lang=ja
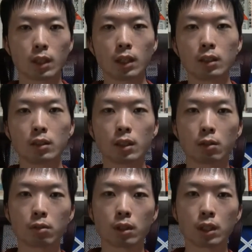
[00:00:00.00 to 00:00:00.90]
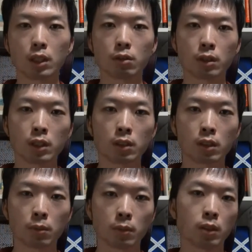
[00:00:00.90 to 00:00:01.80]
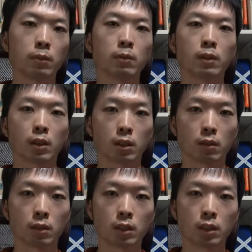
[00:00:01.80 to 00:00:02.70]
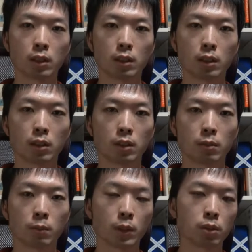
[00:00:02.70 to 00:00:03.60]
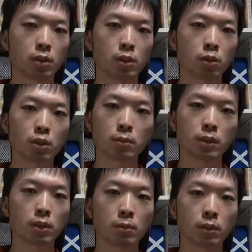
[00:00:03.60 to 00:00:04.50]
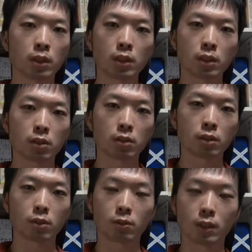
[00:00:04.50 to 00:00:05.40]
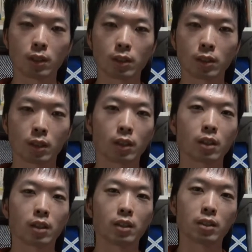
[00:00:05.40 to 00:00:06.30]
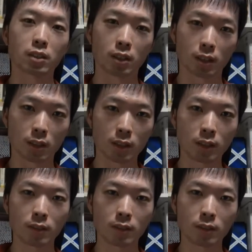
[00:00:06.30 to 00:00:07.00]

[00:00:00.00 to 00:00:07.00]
あった方がいいよねってみんなも思うわけだよ別に一つもなくてもいいですって人はなかなかいないんじゃないかな